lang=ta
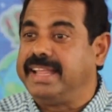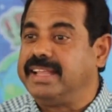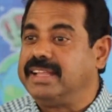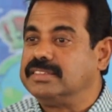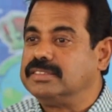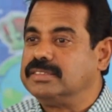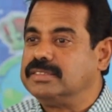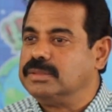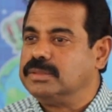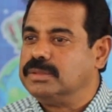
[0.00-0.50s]
டடி
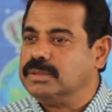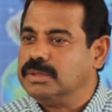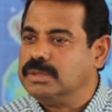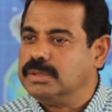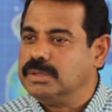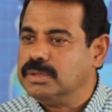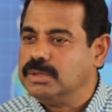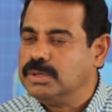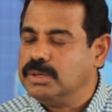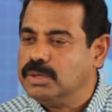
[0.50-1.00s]

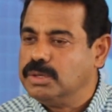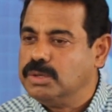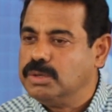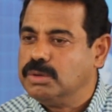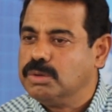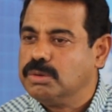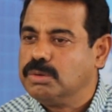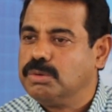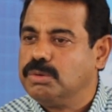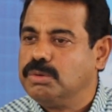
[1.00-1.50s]

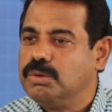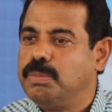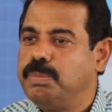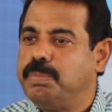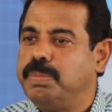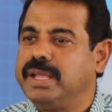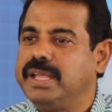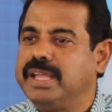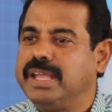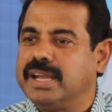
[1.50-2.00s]

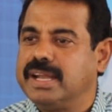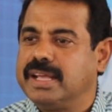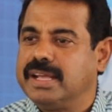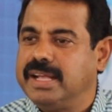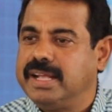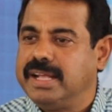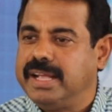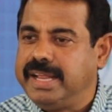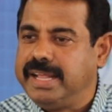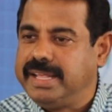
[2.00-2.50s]
குப்பைக்கு
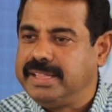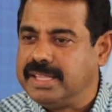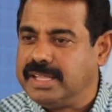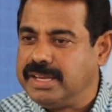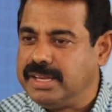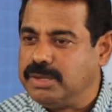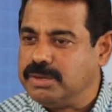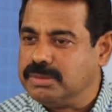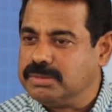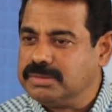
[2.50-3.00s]
எனக்கு கிரீக்
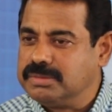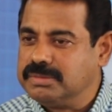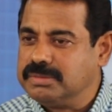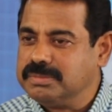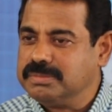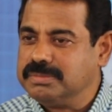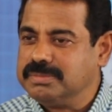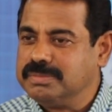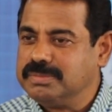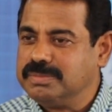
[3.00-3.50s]
தெரியும்
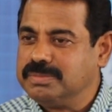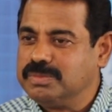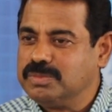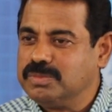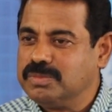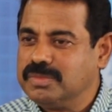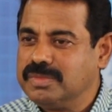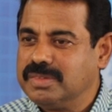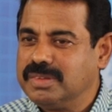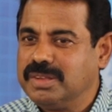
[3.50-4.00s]

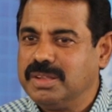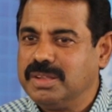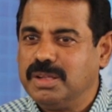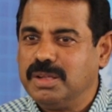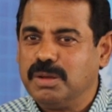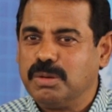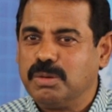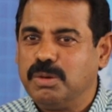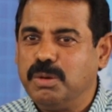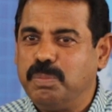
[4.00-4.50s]

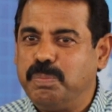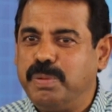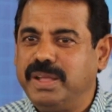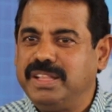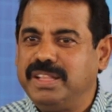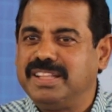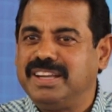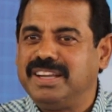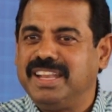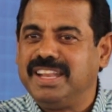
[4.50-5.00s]

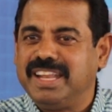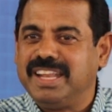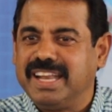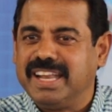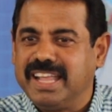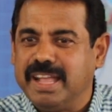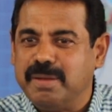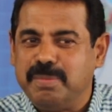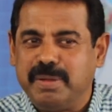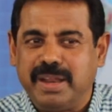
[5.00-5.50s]
குப்பை தட்டிக்கு
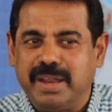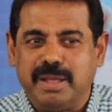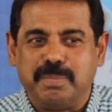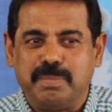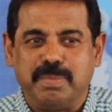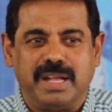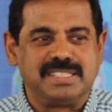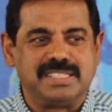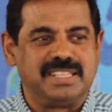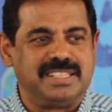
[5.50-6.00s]
எனக்கு எபிரேய
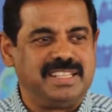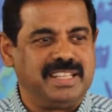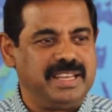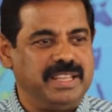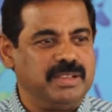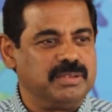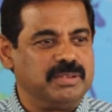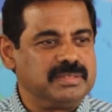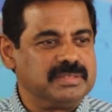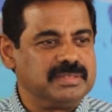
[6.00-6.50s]
பாச
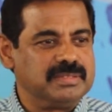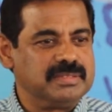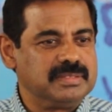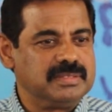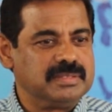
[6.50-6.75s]
தெரியும்